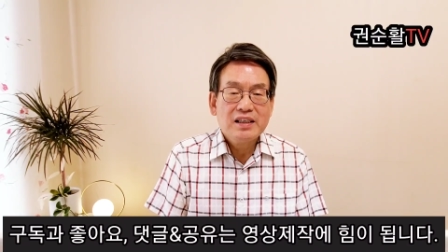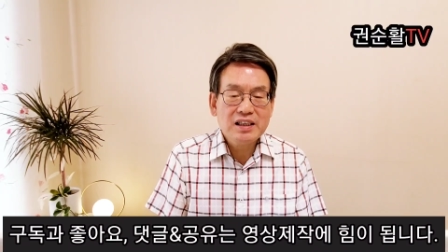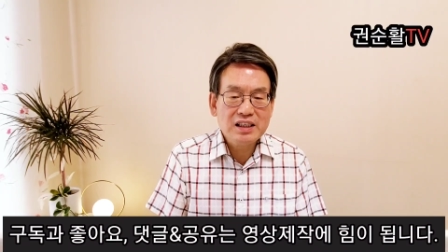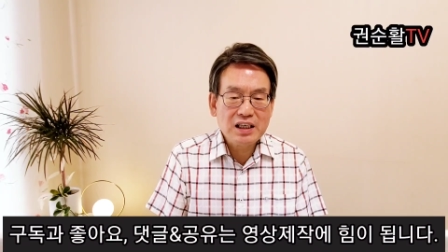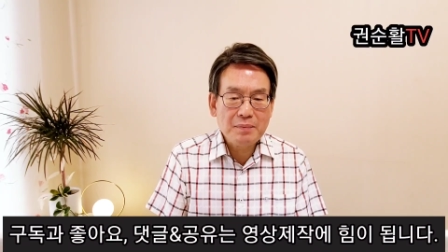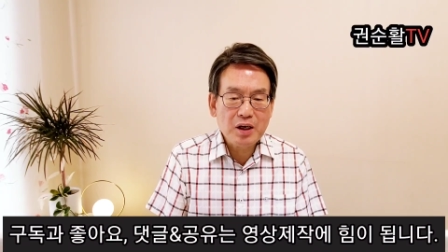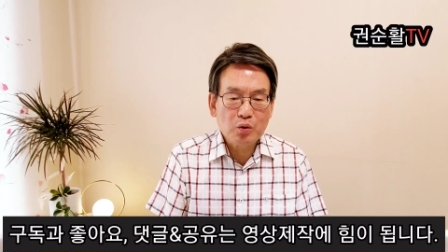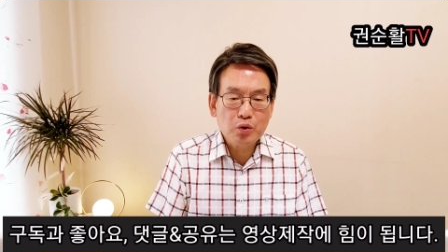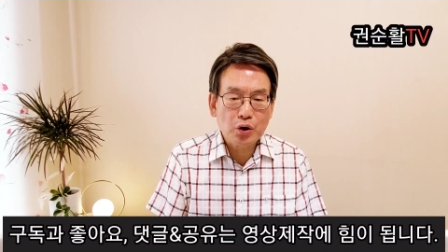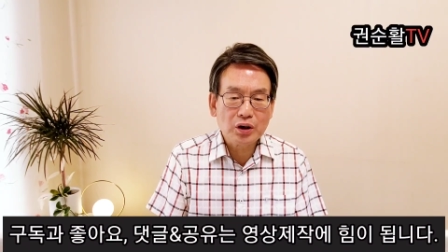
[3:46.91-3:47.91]

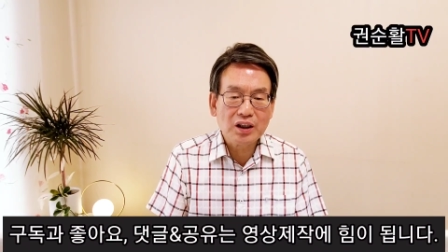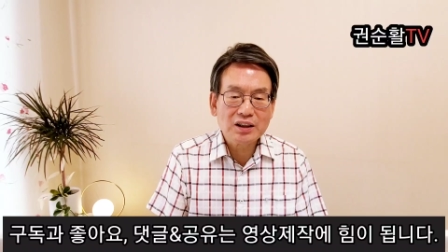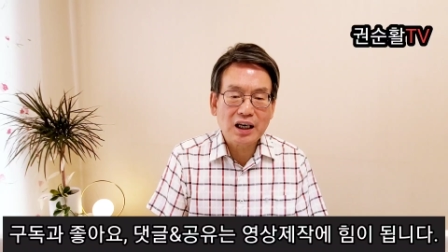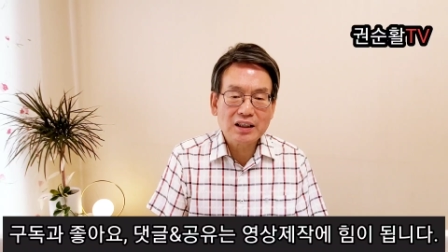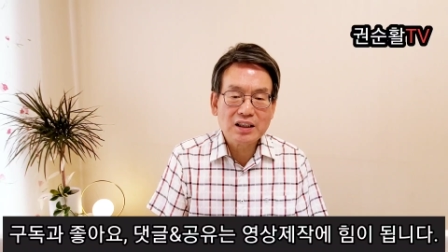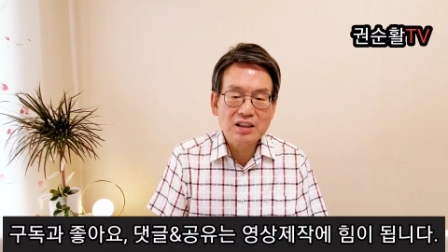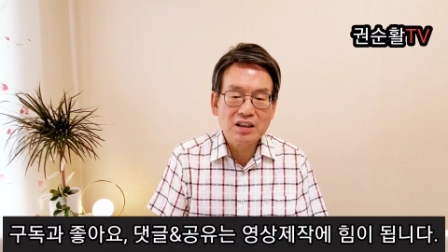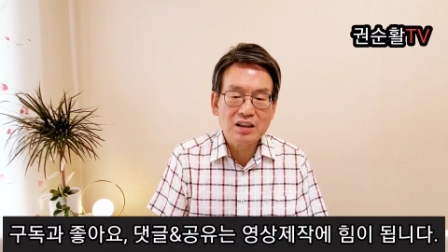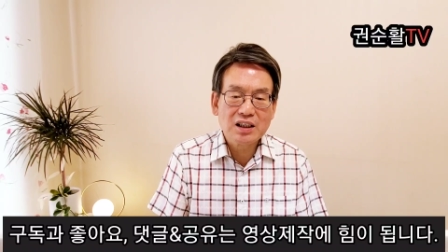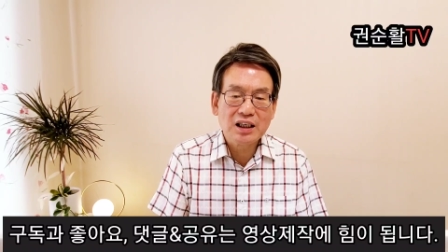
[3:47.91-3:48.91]
이재명 구속영장
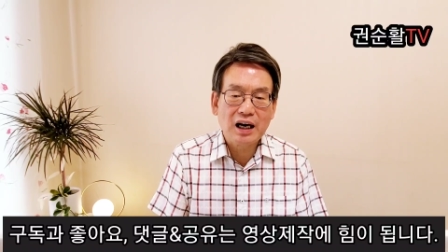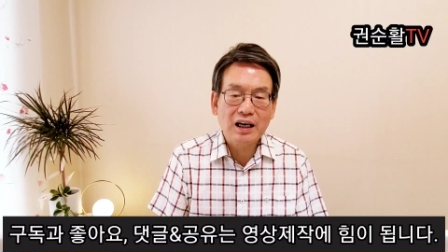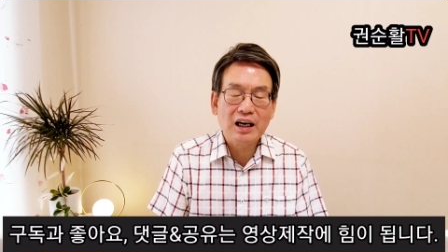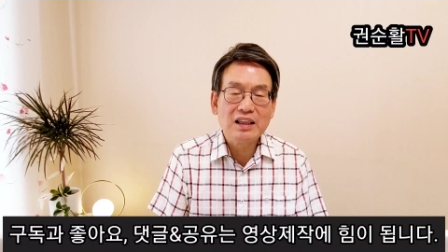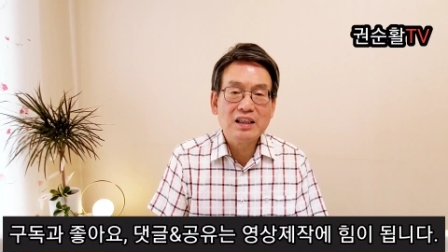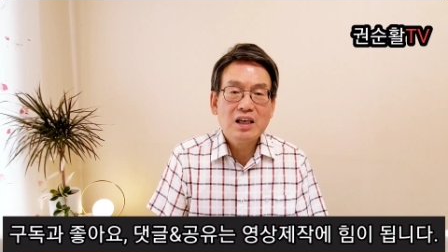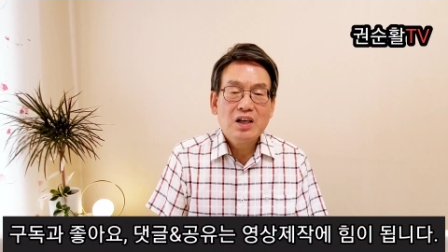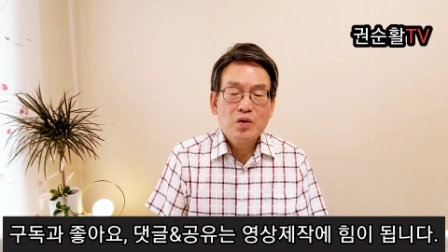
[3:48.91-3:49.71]
신청을 기각한